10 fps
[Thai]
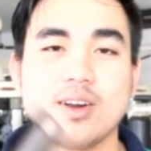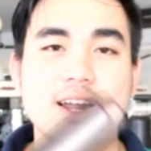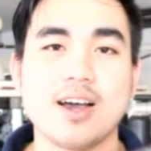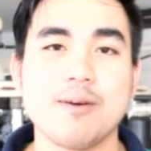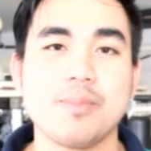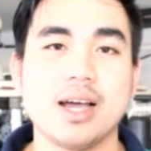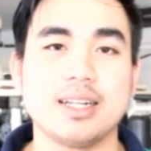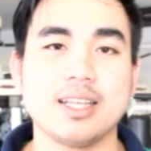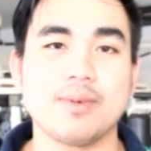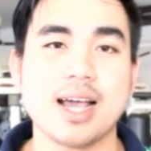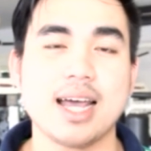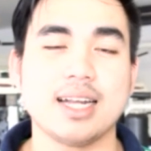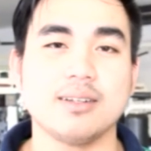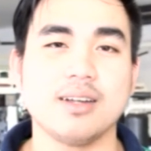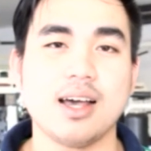งเราครับ เปิดทำการ
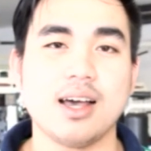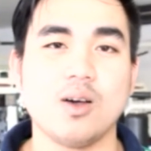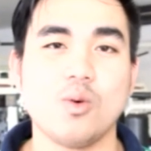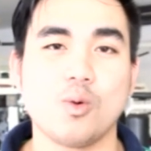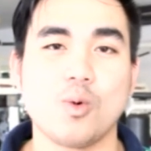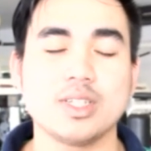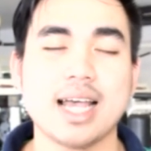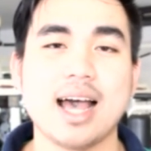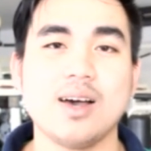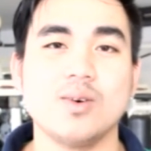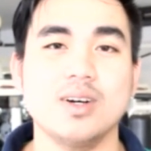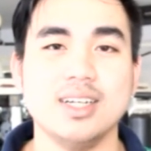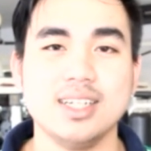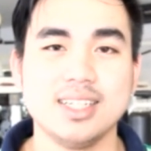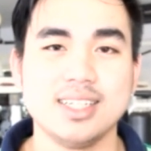6โมงเช้า
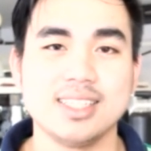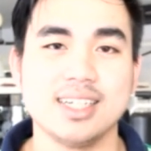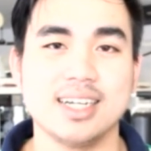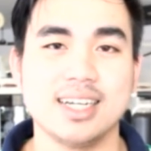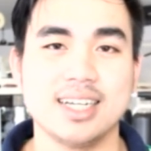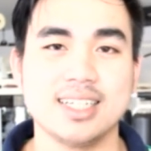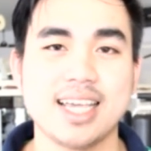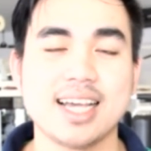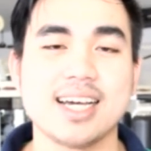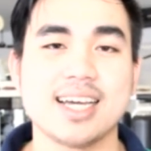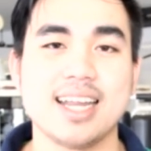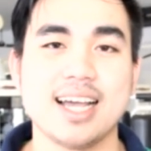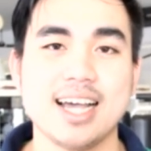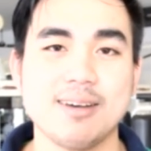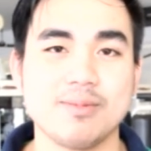ถึงเที่ยงคืน
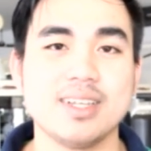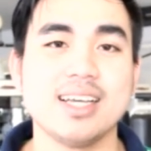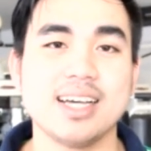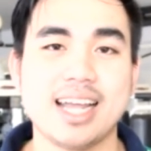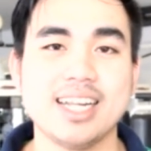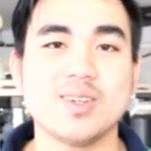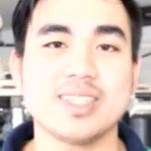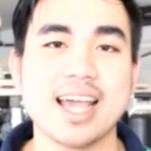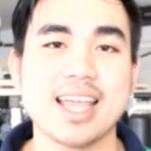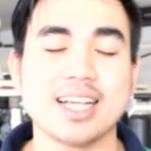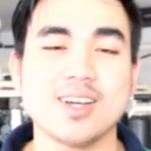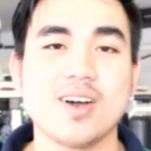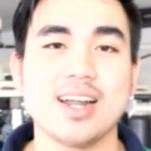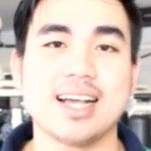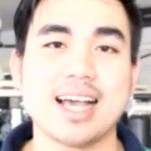นะครับ ใครที่สนใจอยากจะอ
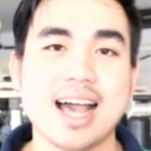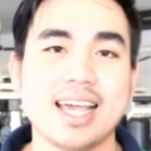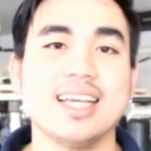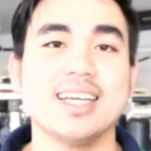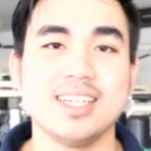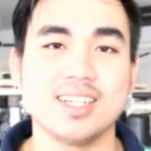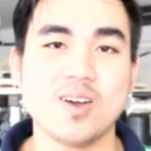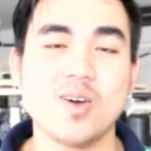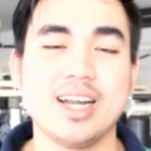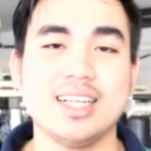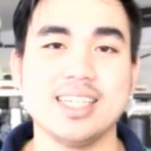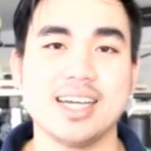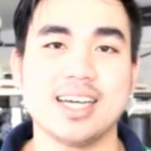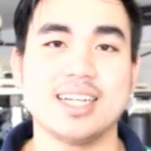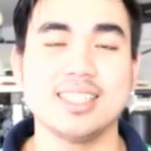อกกำลังกายก็ขอเรียนเชิญ